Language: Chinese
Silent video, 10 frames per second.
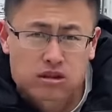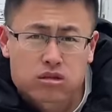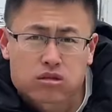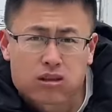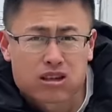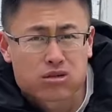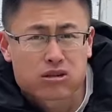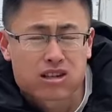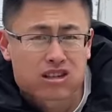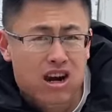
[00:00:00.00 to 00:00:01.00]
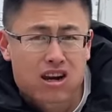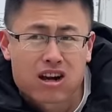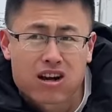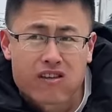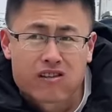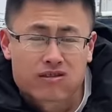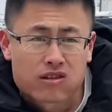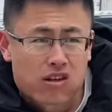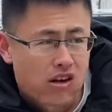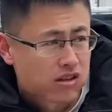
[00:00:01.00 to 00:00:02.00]
实话实说，这个价格
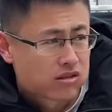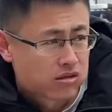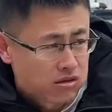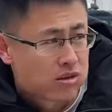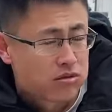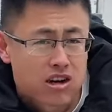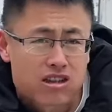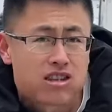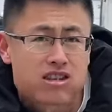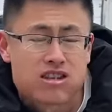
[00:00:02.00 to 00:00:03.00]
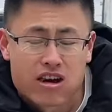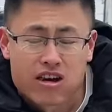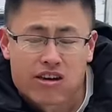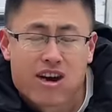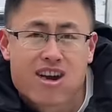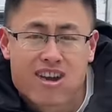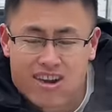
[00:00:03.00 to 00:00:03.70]
有点不可思议啊。呵呵